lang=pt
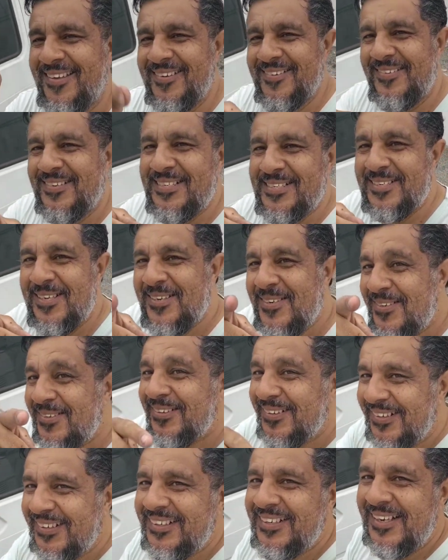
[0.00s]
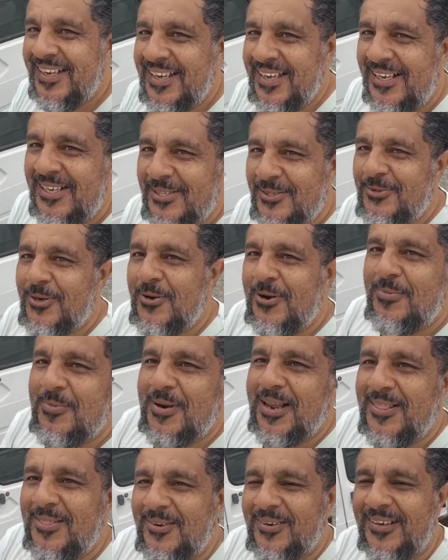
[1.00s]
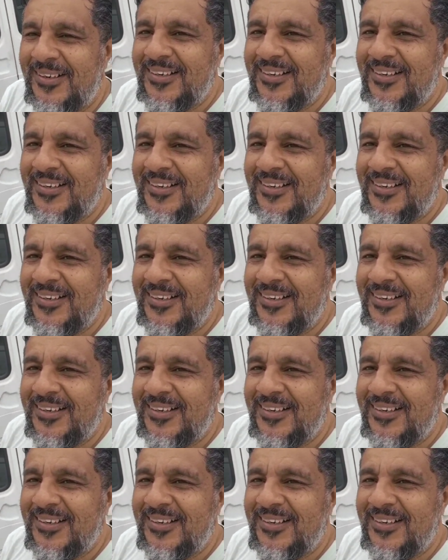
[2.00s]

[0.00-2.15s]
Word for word: eu acho que eu sou acumulador.